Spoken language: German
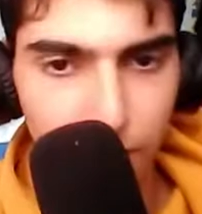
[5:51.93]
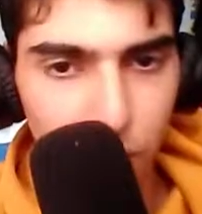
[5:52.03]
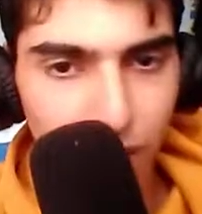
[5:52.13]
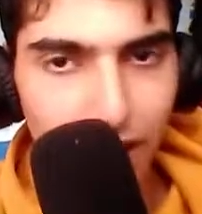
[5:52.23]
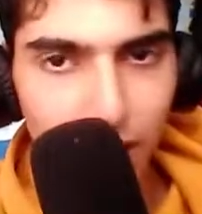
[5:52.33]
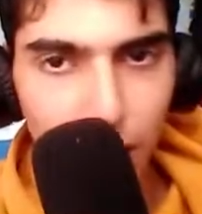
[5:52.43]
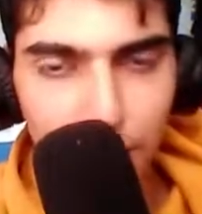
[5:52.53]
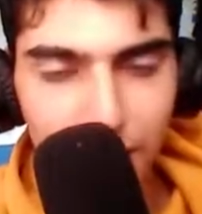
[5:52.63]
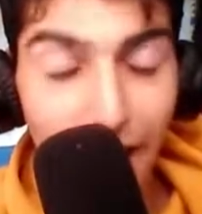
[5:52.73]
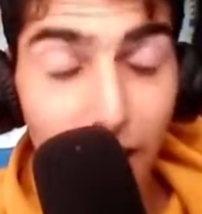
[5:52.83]
Unter anderem
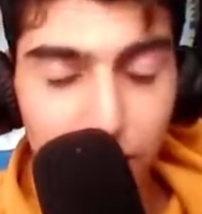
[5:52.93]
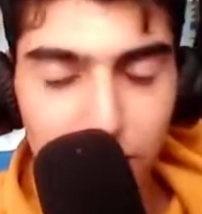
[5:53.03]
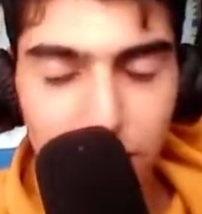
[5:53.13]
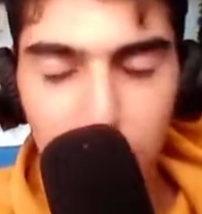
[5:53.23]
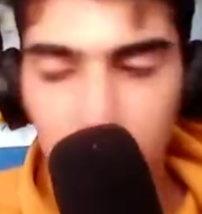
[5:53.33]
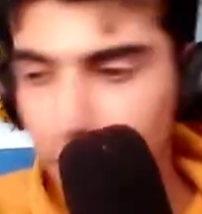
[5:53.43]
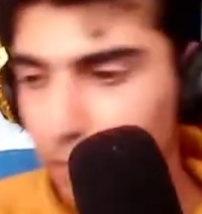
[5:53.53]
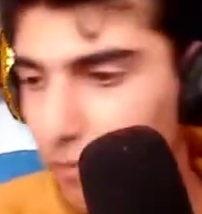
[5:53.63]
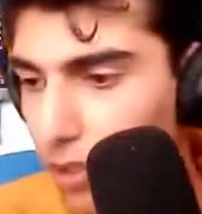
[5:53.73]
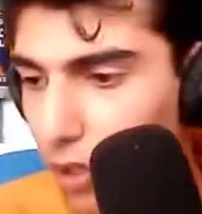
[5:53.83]
bitte helfen Sie mir
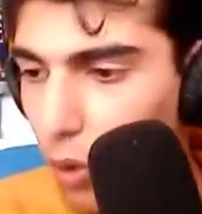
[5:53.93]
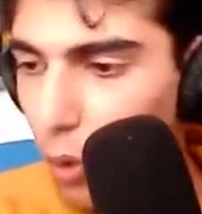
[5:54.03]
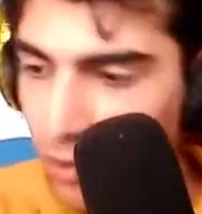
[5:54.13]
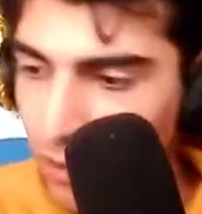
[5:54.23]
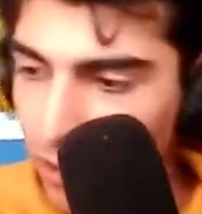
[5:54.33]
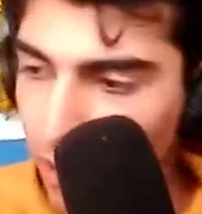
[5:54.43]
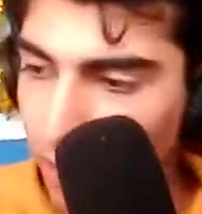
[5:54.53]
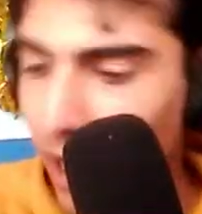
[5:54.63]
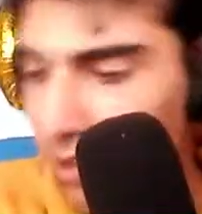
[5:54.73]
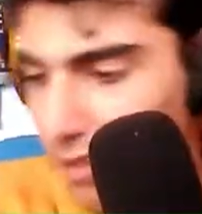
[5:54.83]
und
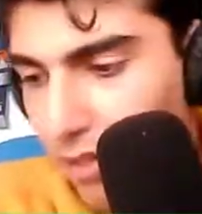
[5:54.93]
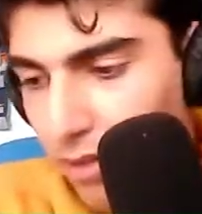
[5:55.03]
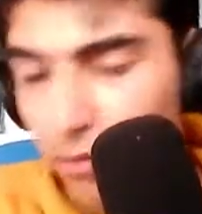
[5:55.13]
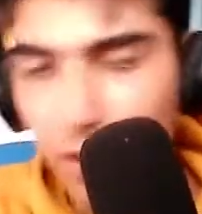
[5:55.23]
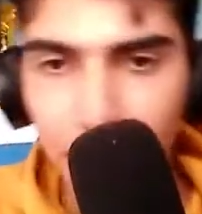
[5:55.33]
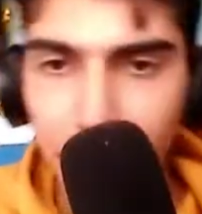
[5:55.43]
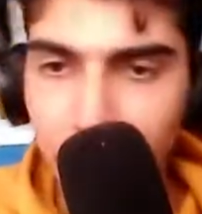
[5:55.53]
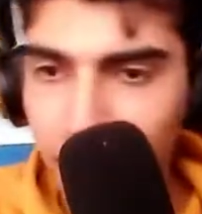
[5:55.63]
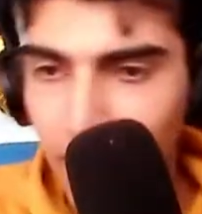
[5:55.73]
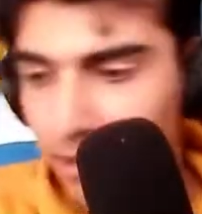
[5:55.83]
Martin. Vielen,
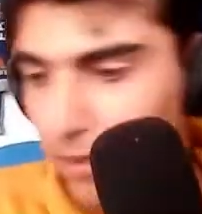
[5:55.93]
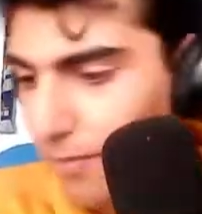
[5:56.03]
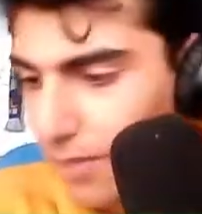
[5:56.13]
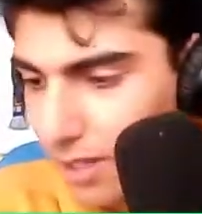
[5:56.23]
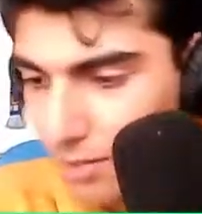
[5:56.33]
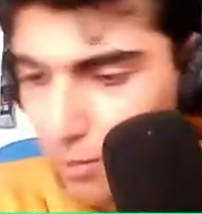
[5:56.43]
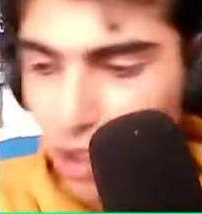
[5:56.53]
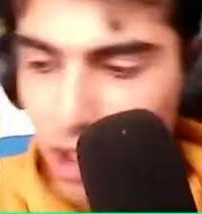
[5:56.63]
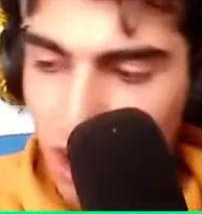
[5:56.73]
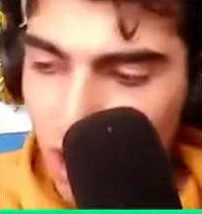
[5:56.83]
vielen Dank.
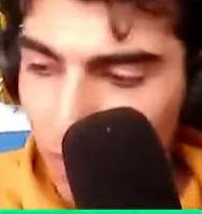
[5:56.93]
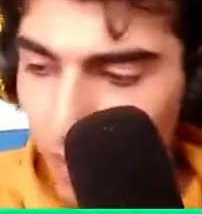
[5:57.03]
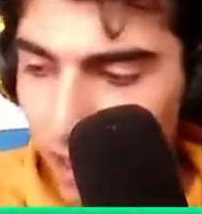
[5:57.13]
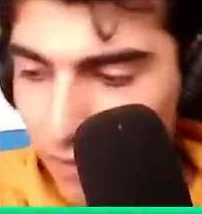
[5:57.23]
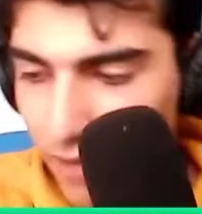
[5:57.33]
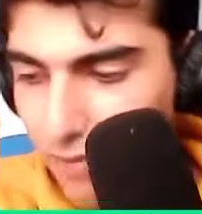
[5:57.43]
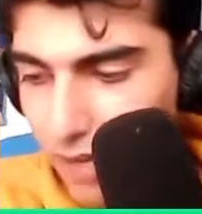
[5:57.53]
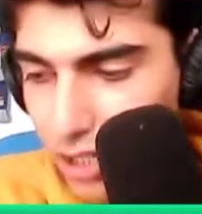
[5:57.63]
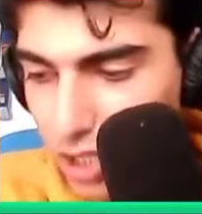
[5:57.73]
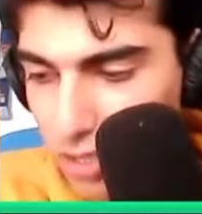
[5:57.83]
Möchte ich hier nochmal erwähnen,
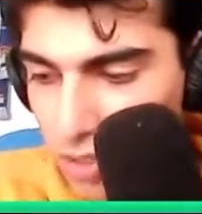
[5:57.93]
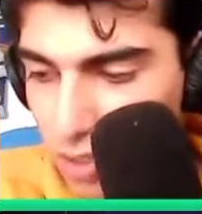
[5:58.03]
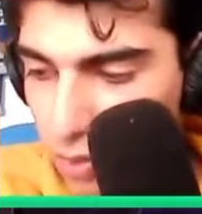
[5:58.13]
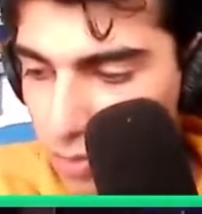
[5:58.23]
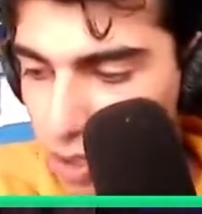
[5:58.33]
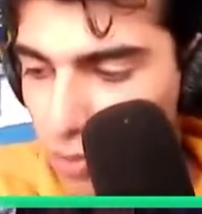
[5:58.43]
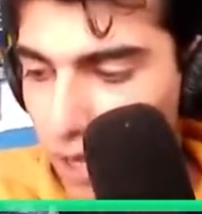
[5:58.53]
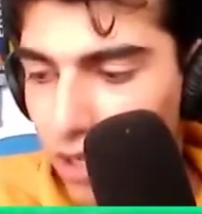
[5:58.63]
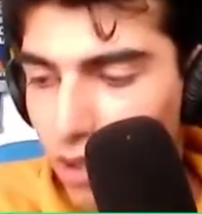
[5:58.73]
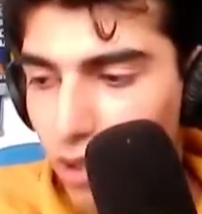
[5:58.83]
weil ich es im Stream nicht
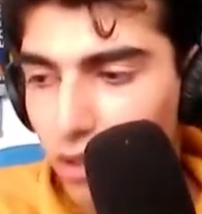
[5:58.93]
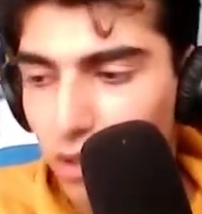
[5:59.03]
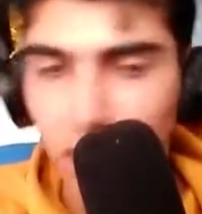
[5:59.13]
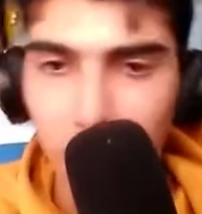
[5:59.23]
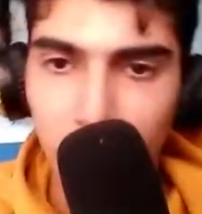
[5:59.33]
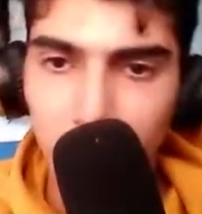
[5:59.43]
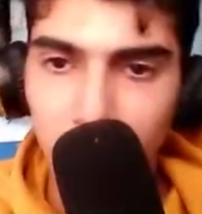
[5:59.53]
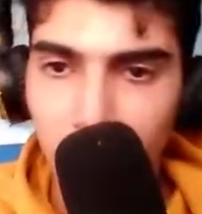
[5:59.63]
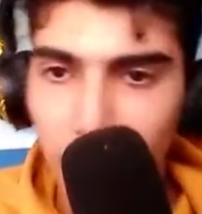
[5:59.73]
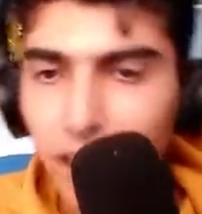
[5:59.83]
machen konnte.
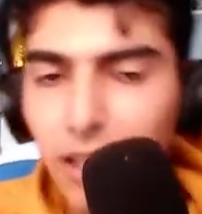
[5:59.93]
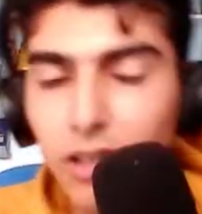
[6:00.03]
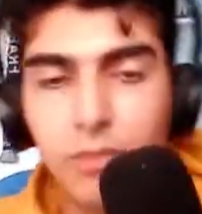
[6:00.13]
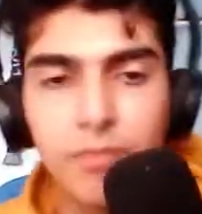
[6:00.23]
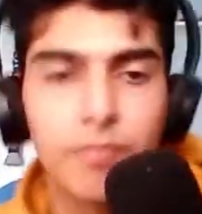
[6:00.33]
Ehre.